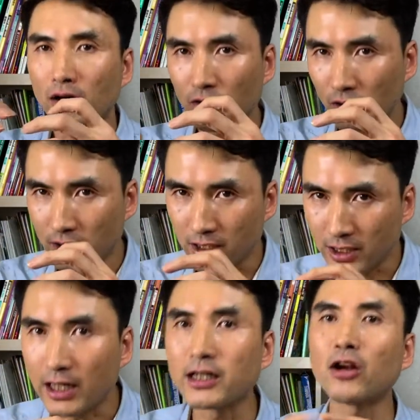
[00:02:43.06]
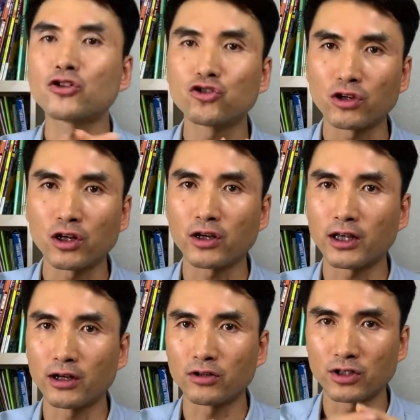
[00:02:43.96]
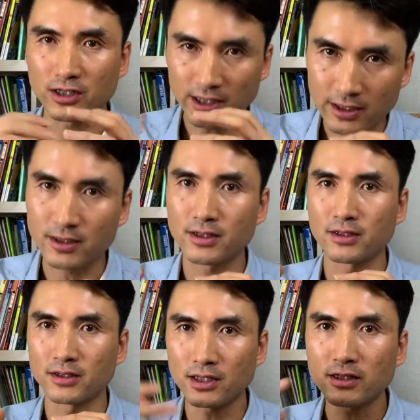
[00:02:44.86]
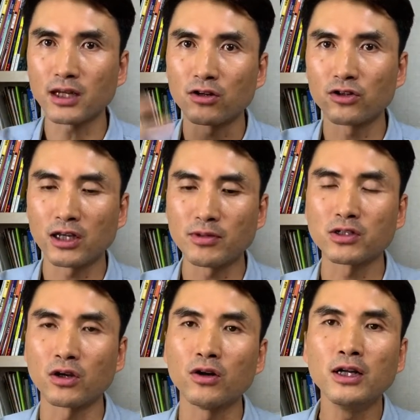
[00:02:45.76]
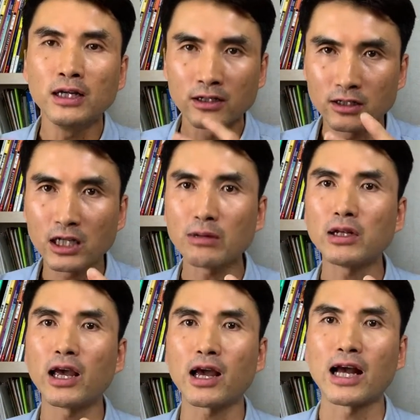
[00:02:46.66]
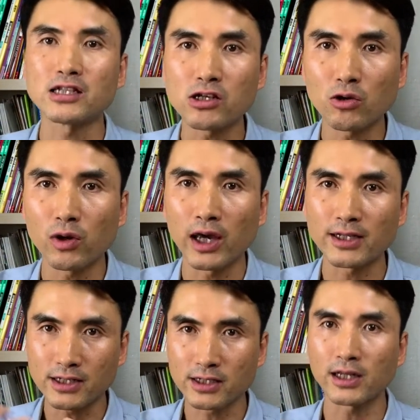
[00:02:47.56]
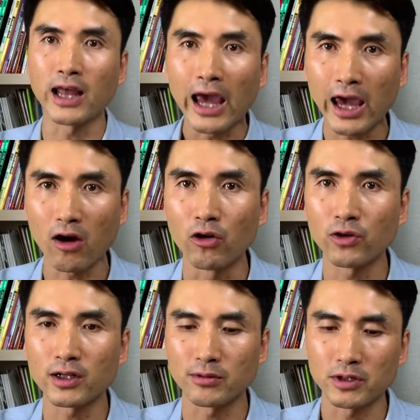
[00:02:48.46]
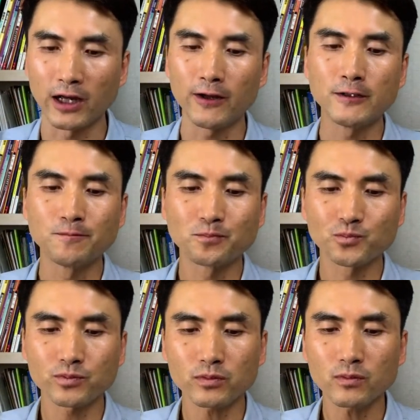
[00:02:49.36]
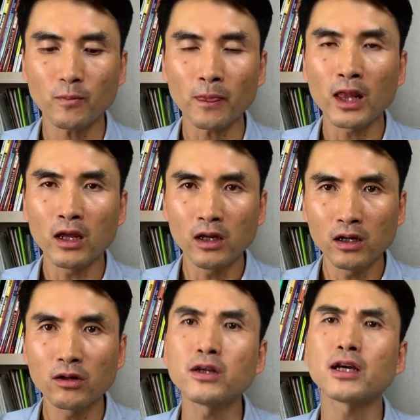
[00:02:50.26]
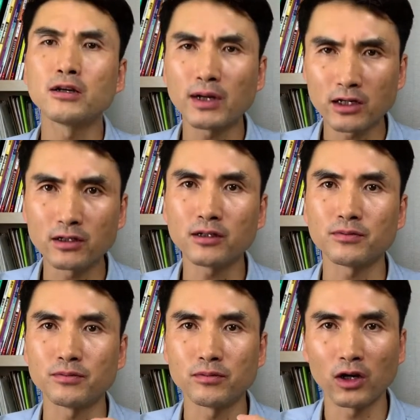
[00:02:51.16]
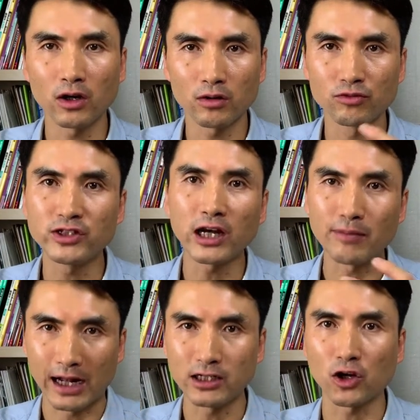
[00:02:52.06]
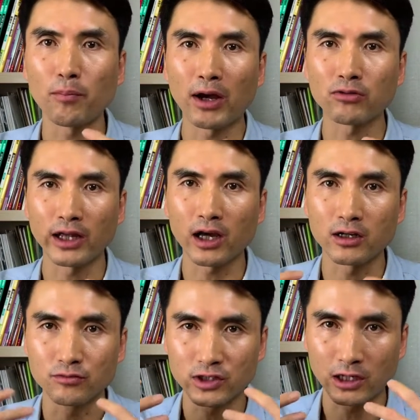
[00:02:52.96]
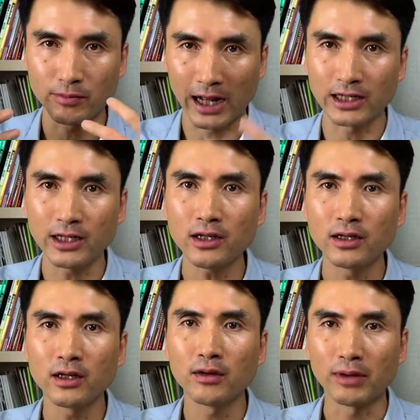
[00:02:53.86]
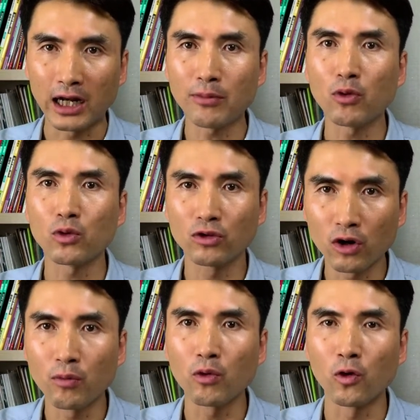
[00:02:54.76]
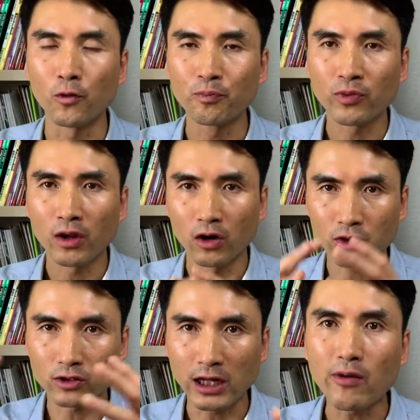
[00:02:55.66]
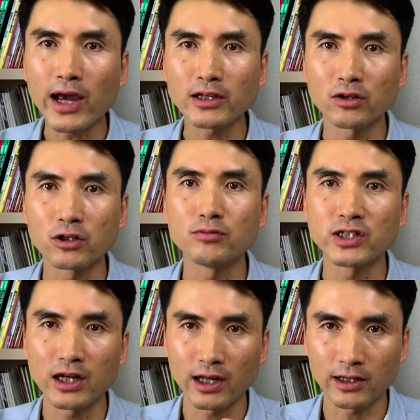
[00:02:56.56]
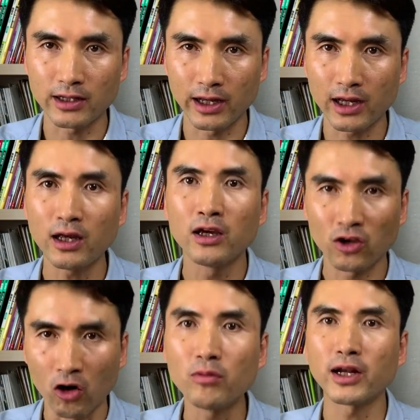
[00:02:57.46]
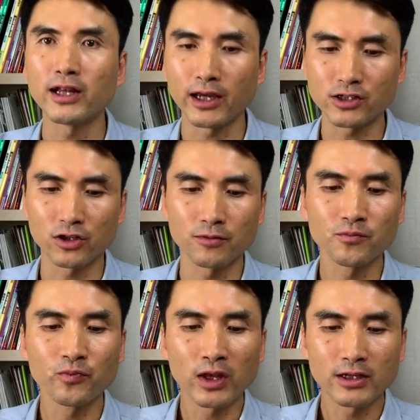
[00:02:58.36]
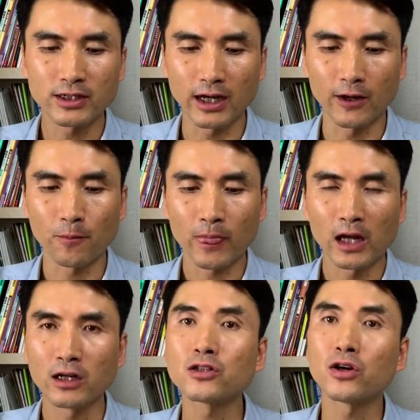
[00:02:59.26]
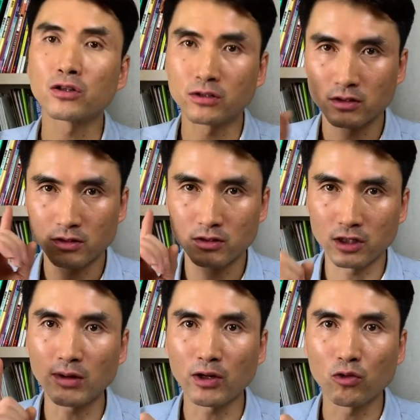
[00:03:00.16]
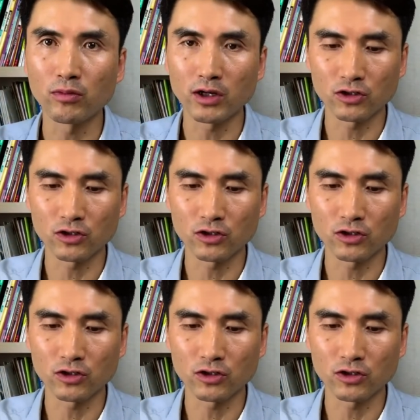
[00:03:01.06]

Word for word: 어떤 시간 이래로 쭉 이렇게 되는 거죠. since. since의 그런 느낌이 있어요. 그 느낌을 내가 가지려고 해야 since가 내 언어가 됩니다. 그러니까 그만큼 어, 문장을 많이 접하고 내가 그 문장을 많이 말해보고 들어보고 어떤 상황에서 그 문장을 갖다 내가 경험을 해야 되겠죠. 자, 그래서 드라마를 공부하는